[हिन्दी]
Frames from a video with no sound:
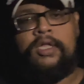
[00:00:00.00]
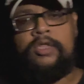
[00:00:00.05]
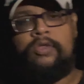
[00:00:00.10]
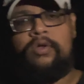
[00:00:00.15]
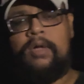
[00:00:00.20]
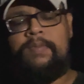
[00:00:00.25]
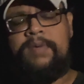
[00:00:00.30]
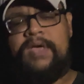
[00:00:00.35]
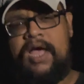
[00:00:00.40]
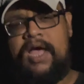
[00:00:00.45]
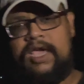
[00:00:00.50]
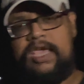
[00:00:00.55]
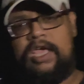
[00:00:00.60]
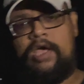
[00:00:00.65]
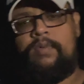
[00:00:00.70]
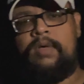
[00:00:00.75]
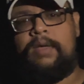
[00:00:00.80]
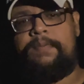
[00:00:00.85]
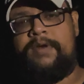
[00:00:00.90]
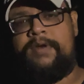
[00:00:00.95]
तो अभी आ
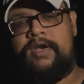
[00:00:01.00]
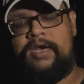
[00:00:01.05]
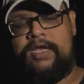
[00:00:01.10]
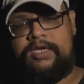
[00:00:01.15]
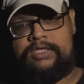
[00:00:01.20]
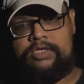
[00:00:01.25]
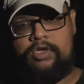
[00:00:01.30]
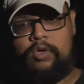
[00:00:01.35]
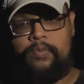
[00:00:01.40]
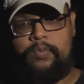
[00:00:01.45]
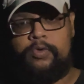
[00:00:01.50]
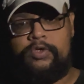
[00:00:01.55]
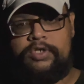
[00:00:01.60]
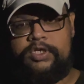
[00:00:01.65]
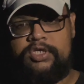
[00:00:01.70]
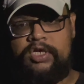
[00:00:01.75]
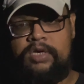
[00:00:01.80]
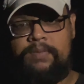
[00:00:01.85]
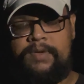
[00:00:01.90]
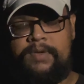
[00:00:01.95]
गया मैं अपने नेक्स्ट
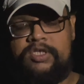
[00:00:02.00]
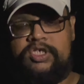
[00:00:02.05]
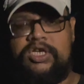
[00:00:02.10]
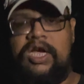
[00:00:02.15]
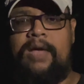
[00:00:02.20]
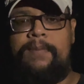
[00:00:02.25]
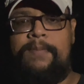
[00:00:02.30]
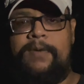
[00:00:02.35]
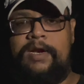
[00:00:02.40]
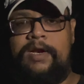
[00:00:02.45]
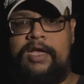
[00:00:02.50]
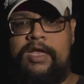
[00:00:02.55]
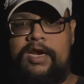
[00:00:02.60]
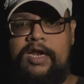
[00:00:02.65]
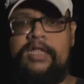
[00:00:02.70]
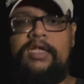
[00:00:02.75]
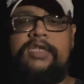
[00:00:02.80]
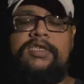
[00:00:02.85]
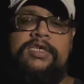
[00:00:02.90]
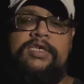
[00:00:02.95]
कंपोजिशन पे जहाँ पर ले
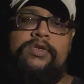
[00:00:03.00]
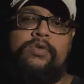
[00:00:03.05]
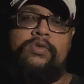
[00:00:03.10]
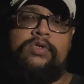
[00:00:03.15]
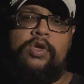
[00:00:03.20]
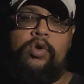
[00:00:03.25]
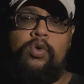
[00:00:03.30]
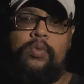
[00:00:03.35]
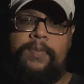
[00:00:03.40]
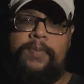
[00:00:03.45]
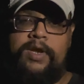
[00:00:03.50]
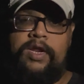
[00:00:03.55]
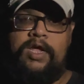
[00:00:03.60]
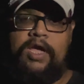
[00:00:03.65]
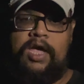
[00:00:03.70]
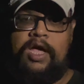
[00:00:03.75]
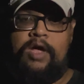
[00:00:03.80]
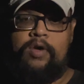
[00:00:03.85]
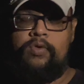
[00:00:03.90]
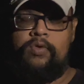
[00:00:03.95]
रहा था जस्ट उसके ऊपर ही
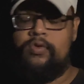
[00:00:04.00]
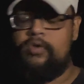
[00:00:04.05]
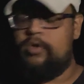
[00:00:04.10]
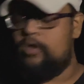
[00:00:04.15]
आया हूँ